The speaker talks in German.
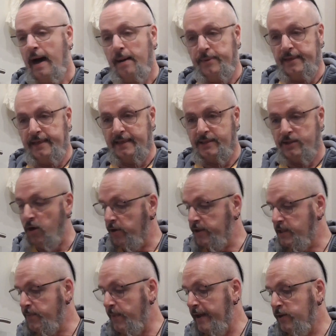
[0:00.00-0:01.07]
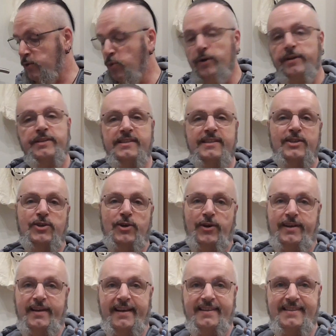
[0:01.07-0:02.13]
habe ich jetzt noch zwei Tools, die ich
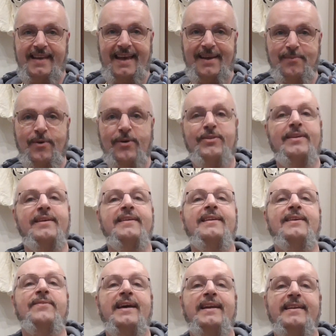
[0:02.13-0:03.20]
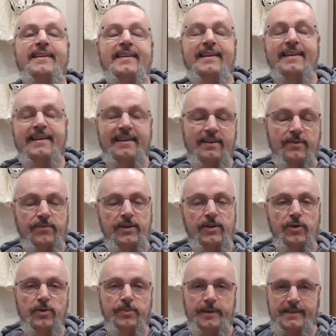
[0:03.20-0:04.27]
euch gleich zeigen möchte. Die werdet ihr dann in
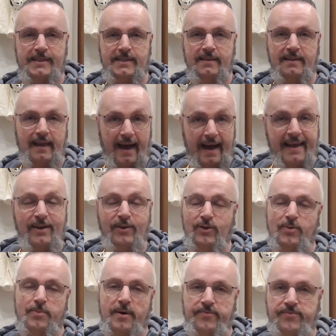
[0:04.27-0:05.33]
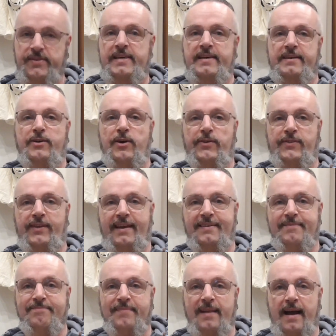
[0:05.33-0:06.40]
Video Nummer 3 und Nummer 4 noch sehen.
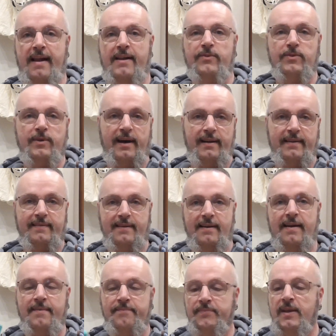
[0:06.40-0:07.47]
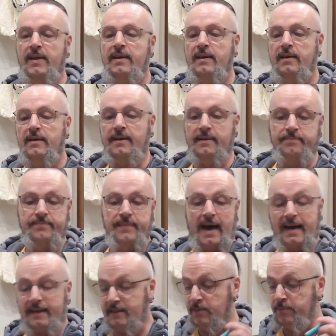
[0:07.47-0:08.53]
Also, alles klar. Ähm,
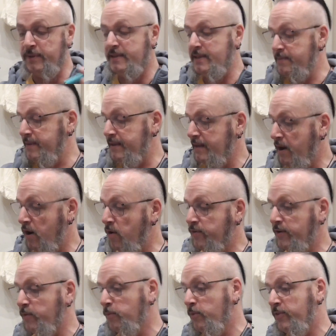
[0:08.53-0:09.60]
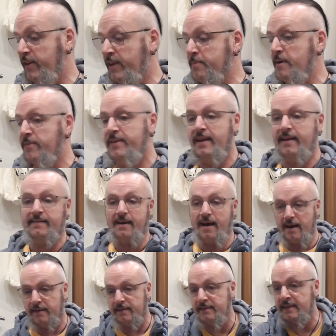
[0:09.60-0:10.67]
achtet bitte immer darauf, das muss ich immer wieder
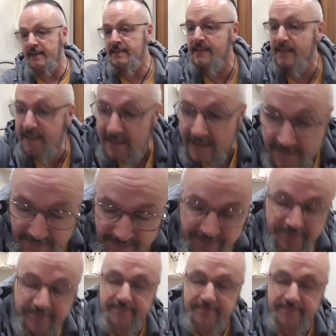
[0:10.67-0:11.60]
sagen, dass ihr,